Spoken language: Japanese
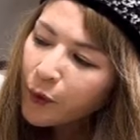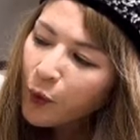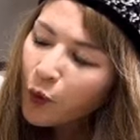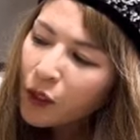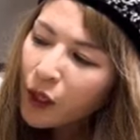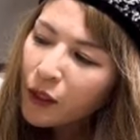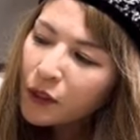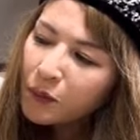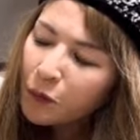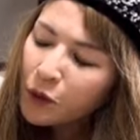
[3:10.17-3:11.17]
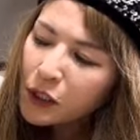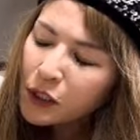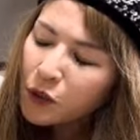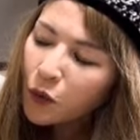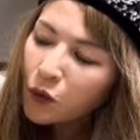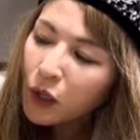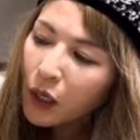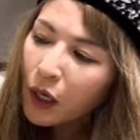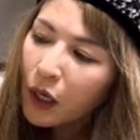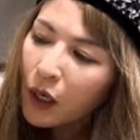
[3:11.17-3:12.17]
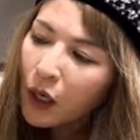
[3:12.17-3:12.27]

ここでもし時刻が